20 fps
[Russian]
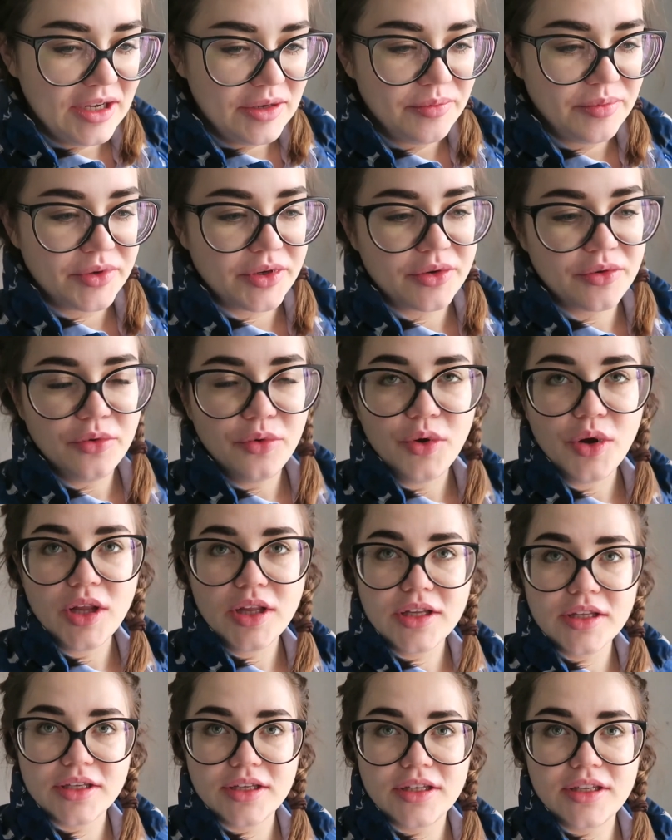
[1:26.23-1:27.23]

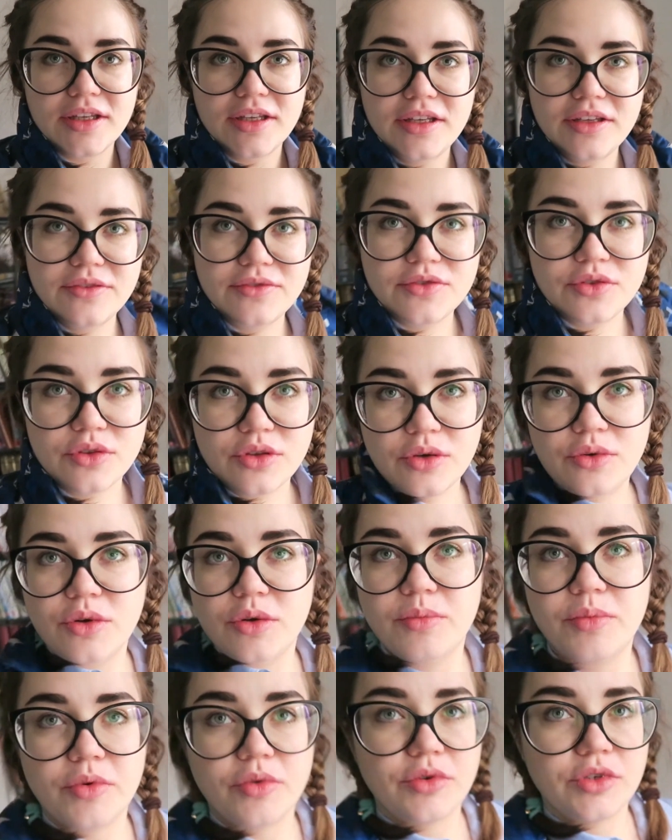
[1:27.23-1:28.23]
приколы и все такое
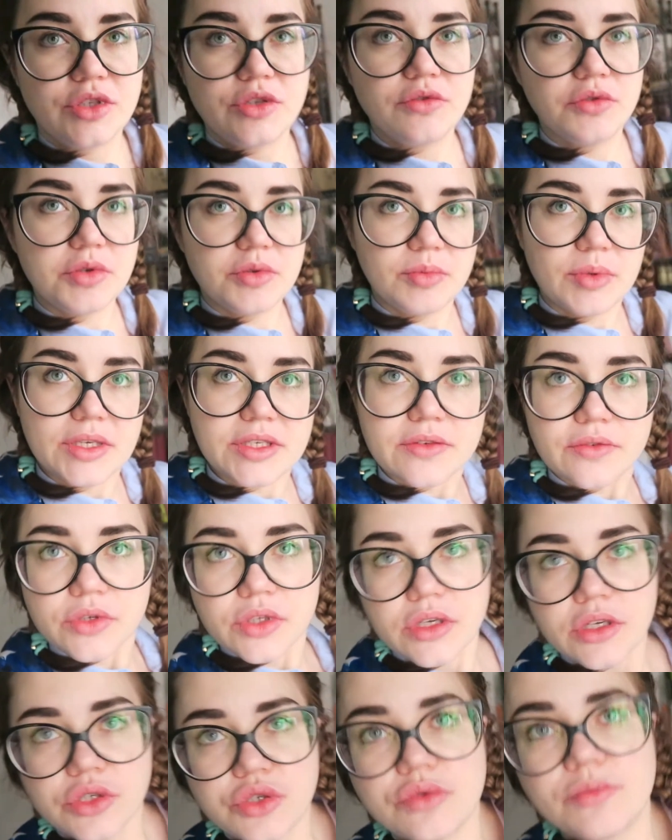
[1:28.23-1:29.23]
прочее. В общем, я
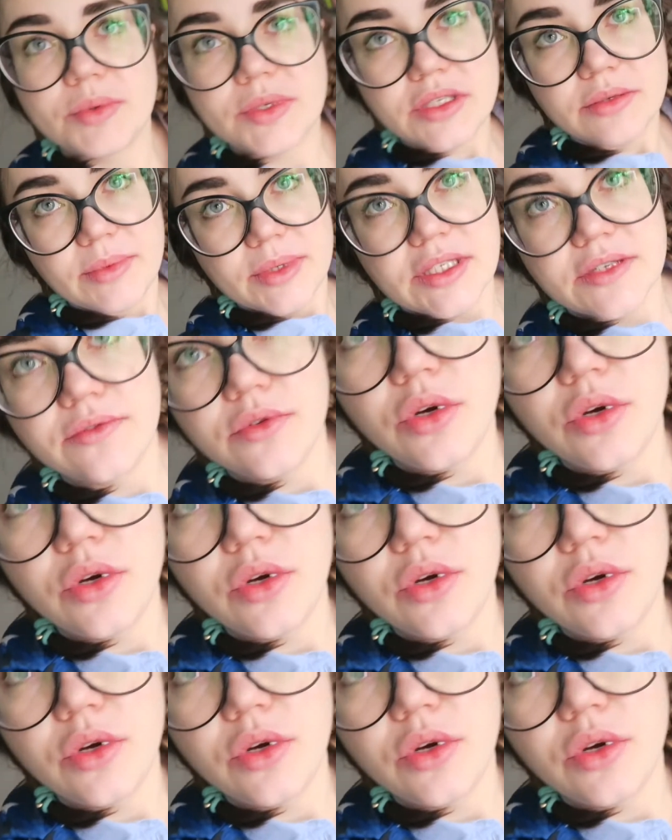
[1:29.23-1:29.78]
сегодня хочу поснимать